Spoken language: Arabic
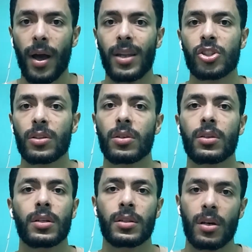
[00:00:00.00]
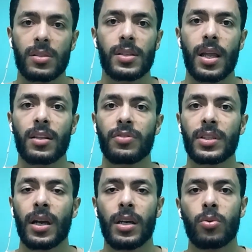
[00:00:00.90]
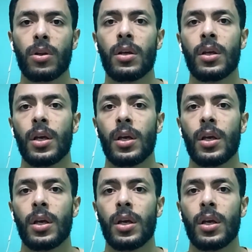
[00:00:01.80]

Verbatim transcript: علشان تقدر تحرز الهدف التعادل